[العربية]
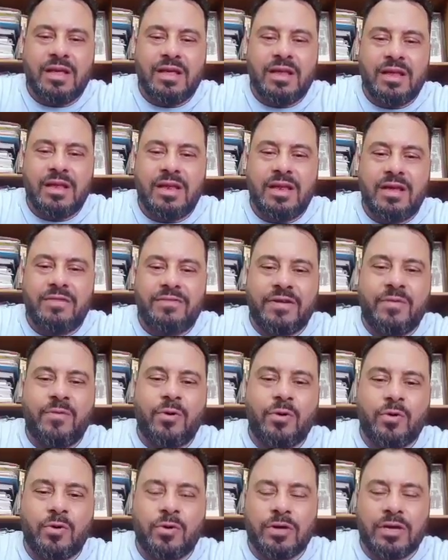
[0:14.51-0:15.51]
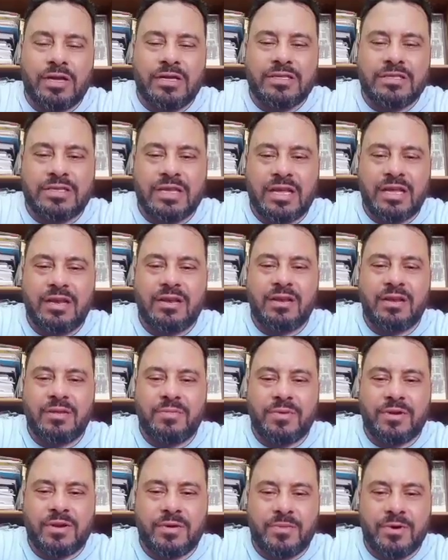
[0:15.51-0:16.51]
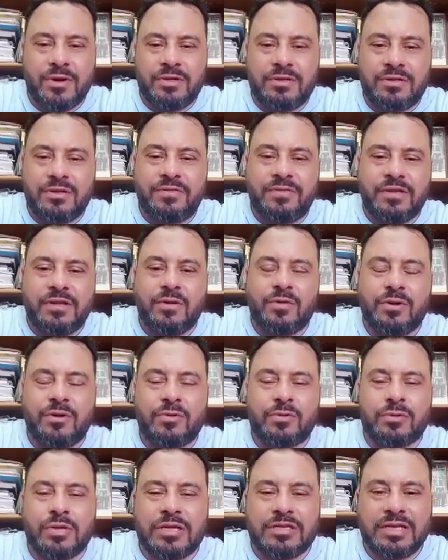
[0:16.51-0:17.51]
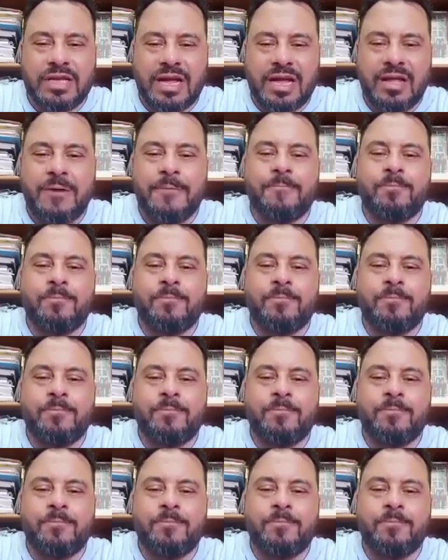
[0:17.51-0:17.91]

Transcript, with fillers: لأفلام حقوق الإنسان بالرباط في دورته التاسعة